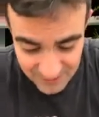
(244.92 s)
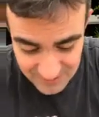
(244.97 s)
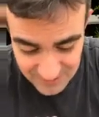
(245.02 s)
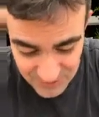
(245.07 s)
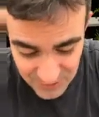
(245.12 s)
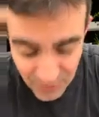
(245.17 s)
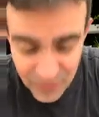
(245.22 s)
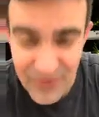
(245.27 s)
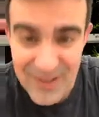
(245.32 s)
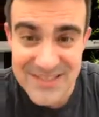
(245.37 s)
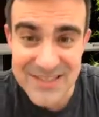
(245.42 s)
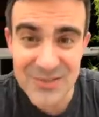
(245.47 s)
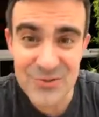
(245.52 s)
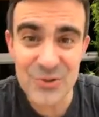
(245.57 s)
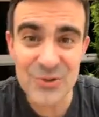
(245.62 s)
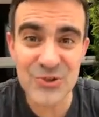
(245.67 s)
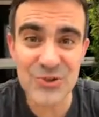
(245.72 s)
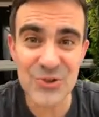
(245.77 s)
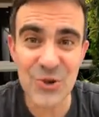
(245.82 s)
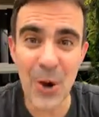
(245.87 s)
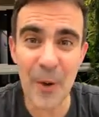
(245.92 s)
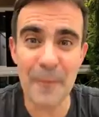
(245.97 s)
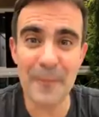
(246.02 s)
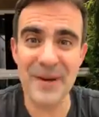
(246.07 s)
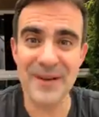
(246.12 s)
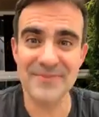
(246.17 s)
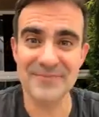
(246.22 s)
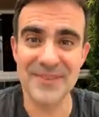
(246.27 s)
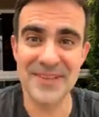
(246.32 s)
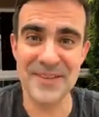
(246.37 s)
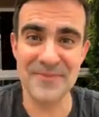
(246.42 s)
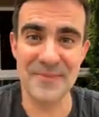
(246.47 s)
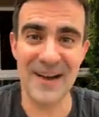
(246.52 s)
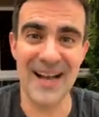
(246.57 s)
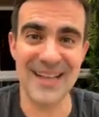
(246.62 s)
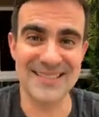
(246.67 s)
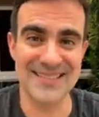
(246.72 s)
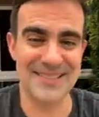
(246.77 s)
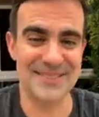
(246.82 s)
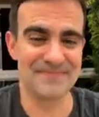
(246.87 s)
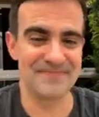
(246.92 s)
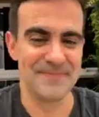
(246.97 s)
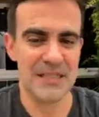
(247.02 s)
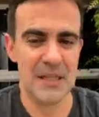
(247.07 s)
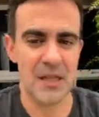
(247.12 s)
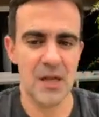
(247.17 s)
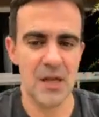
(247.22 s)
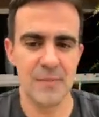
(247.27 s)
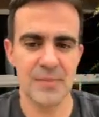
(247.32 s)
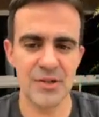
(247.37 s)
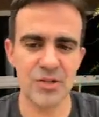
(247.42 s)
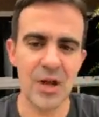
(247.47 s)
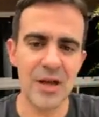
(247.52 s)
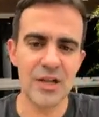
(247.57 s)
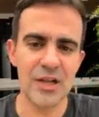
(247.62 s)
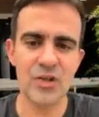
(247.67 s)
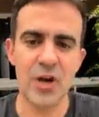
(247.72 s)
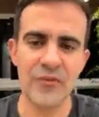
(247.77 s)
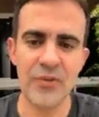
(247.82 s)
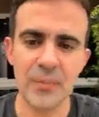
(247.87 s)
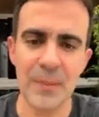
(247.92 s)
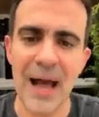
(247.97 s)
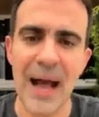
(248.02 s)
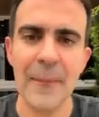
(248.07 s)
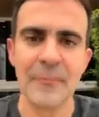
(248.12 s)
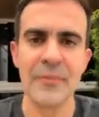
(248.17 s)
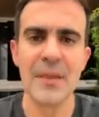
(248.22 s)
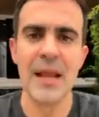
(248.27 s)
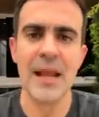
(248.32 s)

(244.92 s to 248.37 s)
Tô fazendo sopa, que massa. Pessoal, olha só, vamos lá